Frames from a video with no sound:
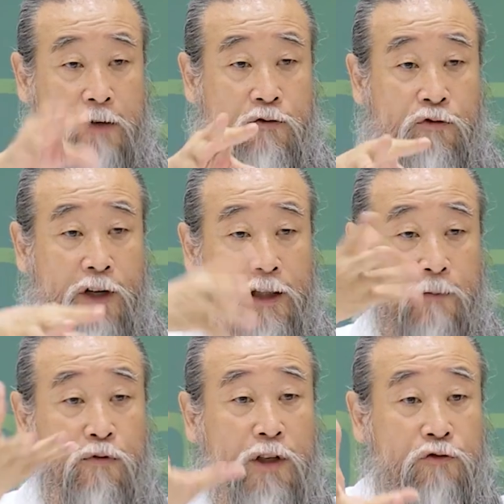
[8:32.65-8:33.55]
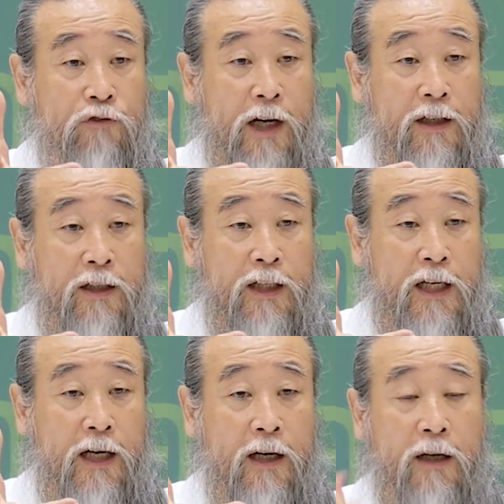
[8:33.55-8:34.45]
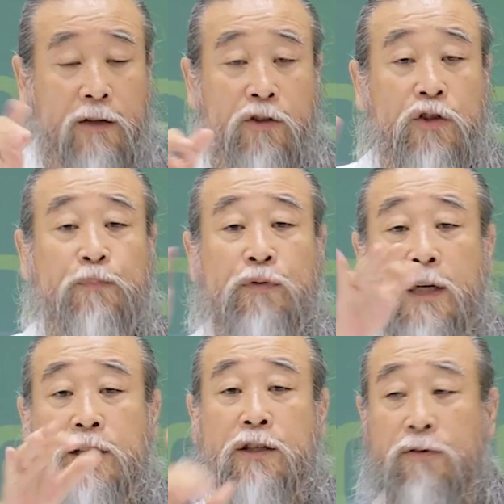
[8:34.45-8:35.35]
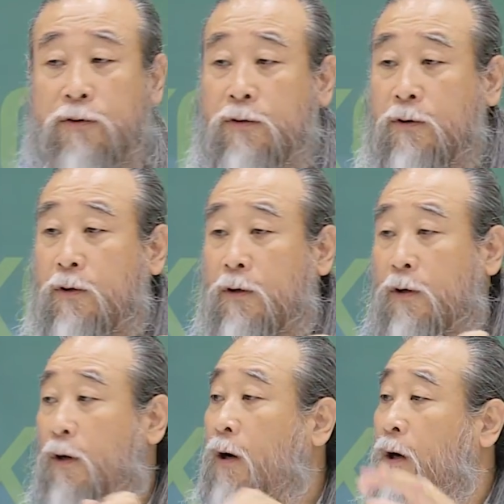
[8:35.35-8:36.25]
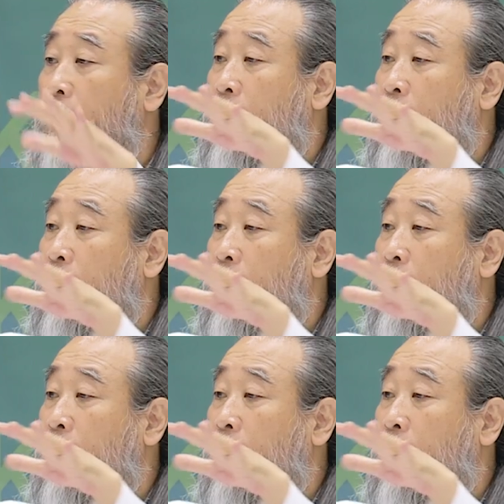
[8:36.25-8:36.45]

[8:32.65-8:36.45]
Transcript: 자손들한테 물리주려 그러니까 여기서 부딪히고 어,